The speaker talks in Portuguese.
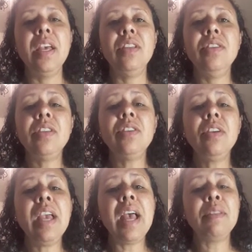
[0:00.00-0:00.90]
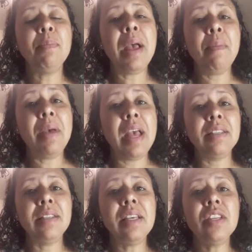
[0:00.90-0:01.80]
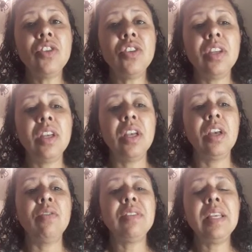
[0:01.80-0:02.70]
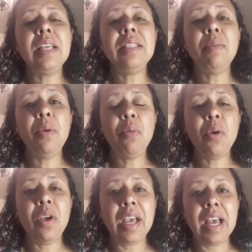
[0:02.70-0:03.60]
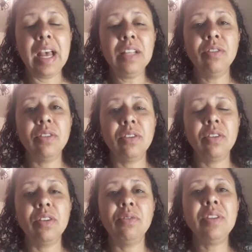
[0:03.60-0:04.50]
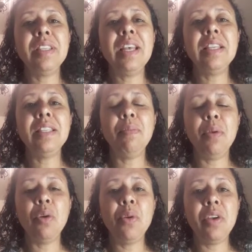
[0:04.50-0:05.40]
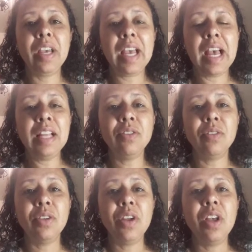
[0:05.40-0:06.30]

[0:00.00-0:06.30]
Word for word: Did you get my message? Você recebeu meu recado? Você recebeu meu recado?